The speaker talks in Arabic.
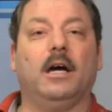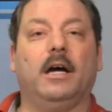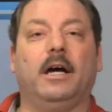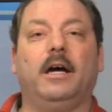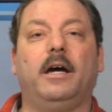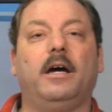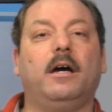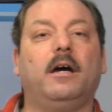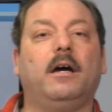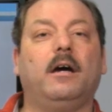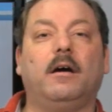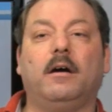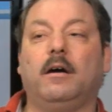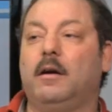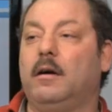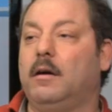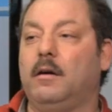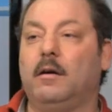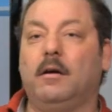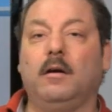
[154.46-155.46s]

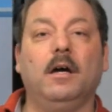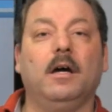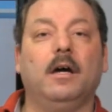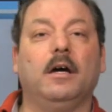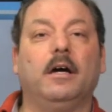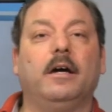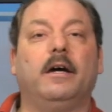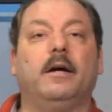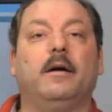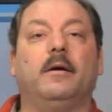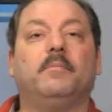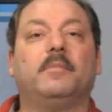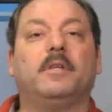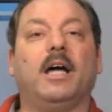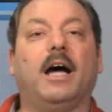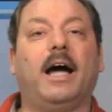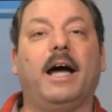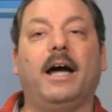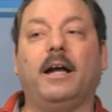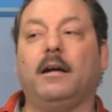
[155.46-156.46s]
آه، آه،
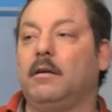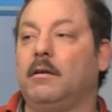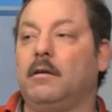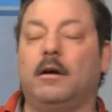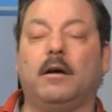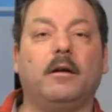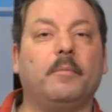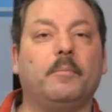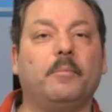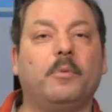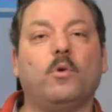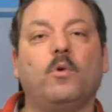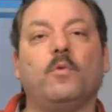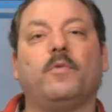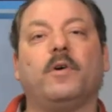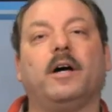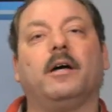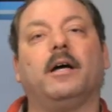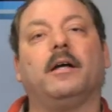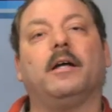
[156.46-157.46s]
امتحان
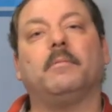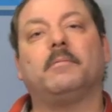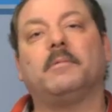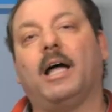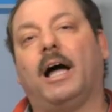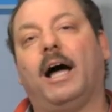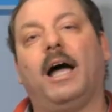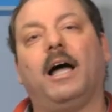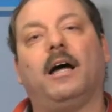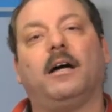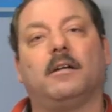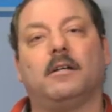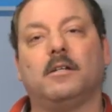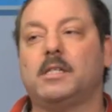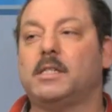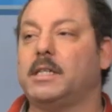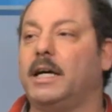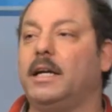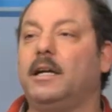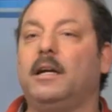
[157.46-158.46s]
بروفا بتاع اخر
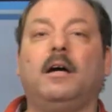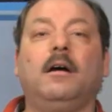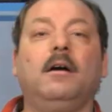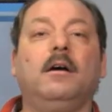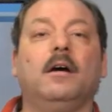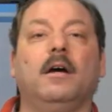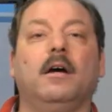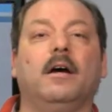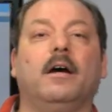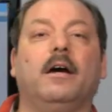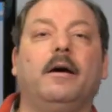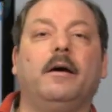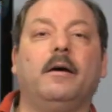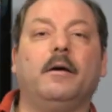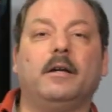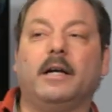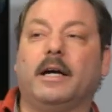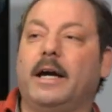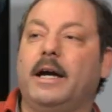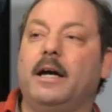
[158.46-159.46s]
السنه آه،
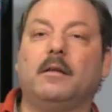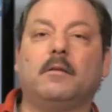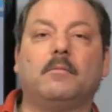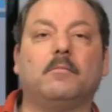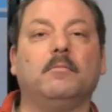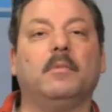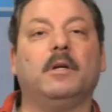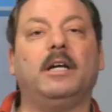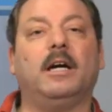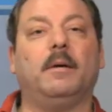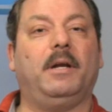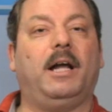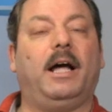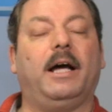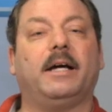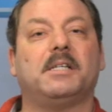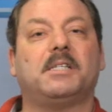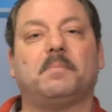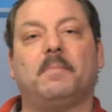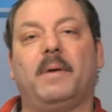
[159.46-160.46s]
لغايه ما نعمل
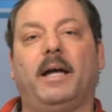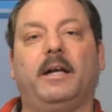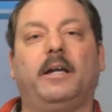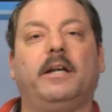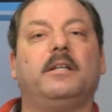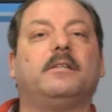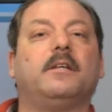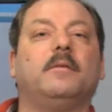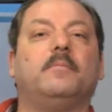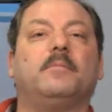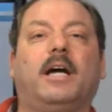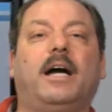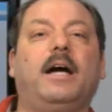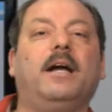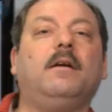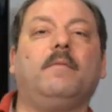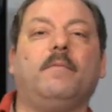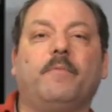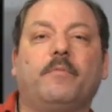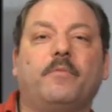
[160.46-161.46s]
حاجه اسمها ليله
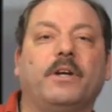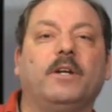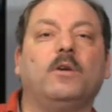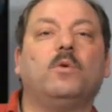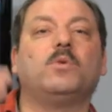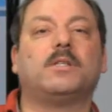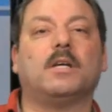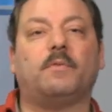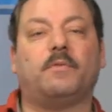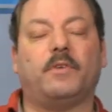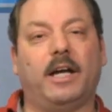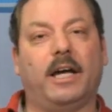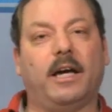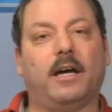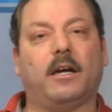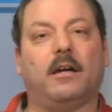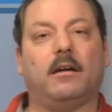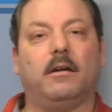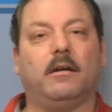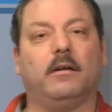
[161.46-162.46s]
الامتحان فنوصل في
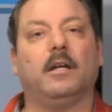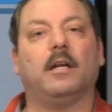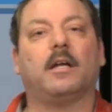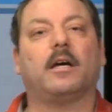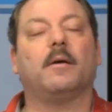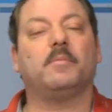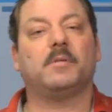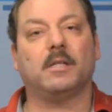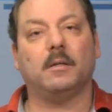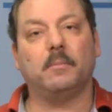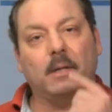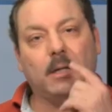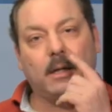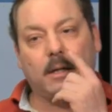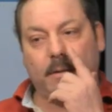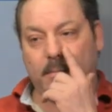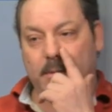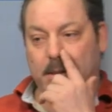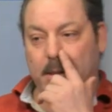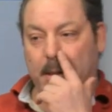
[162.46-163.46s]
الاخر لل 50 من
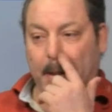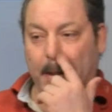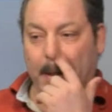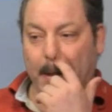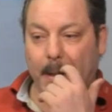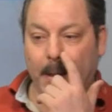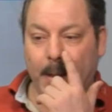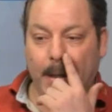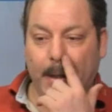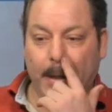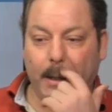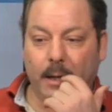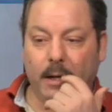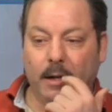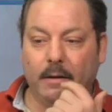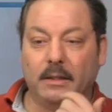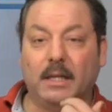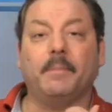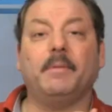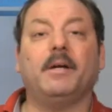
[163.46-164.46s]
50
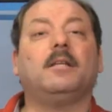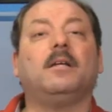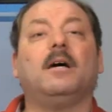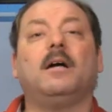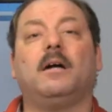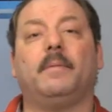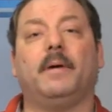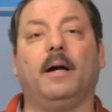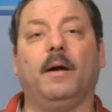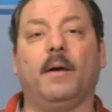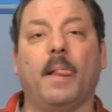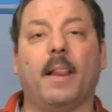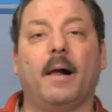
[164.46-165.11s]
طب يا ترى بقى